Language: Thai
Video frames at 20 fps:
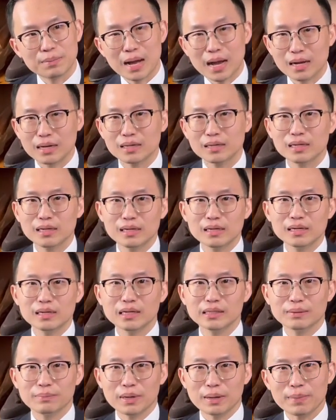มากขึ้น
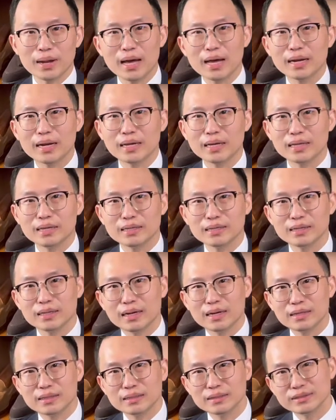เรื่อยๆสำหรับร้านใน
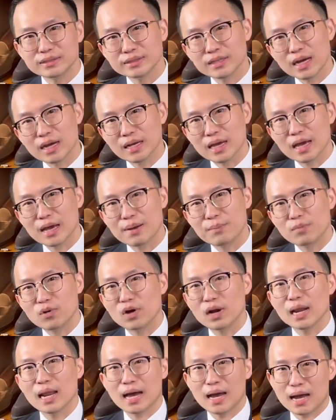อินสตาแกรม
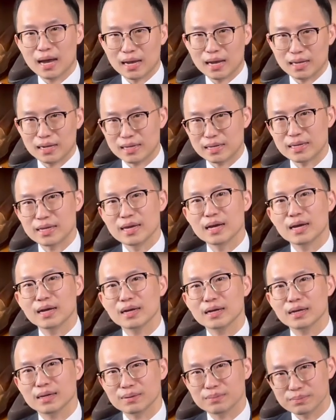ออนไลน์อะไรเงี้ย
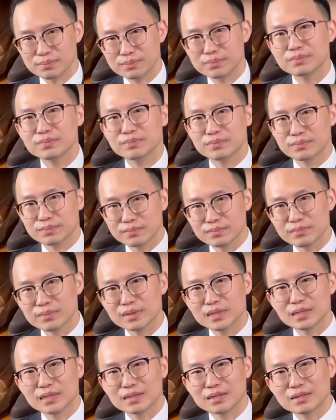ครับ
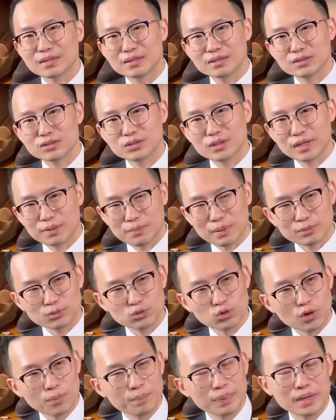เห็นแบ
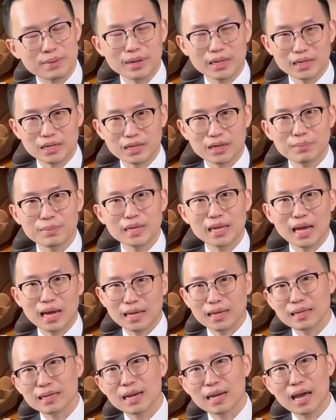บช่วงปีมานี้ก็มีห
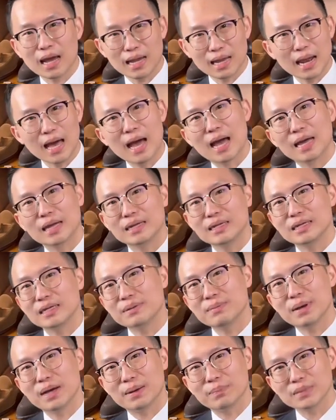ลายหลายร้าน
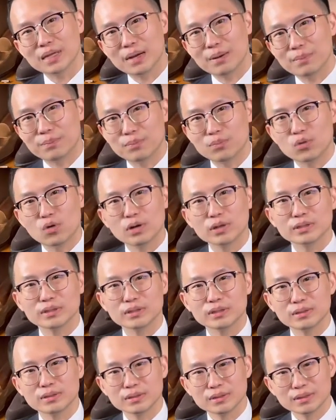ที่แบบทำพวก
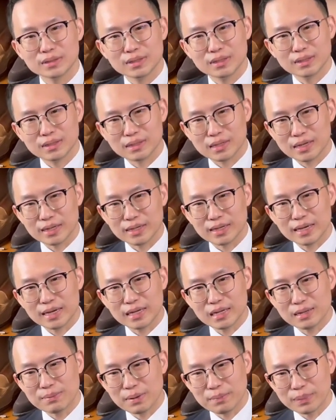กางเก
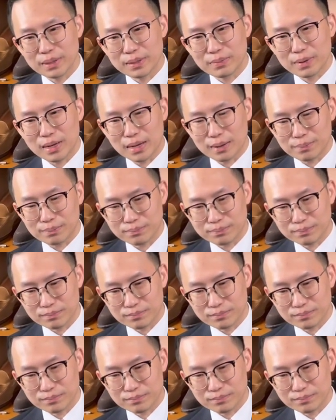งที่มันเป็นแบบ